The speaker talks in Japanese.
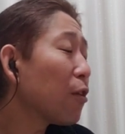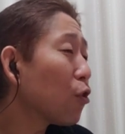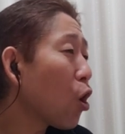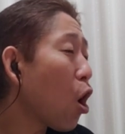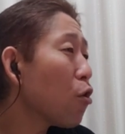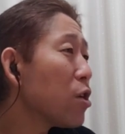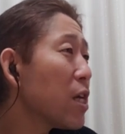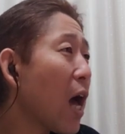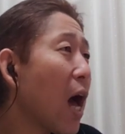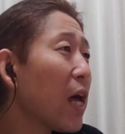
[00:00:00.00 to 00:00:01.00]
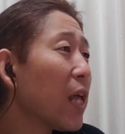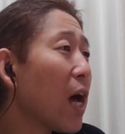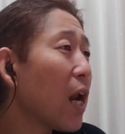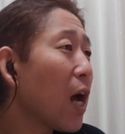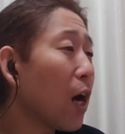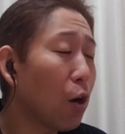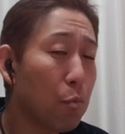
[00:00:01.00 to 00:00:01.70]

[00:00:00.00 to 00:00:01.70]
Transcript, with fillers: ず今夜なら、か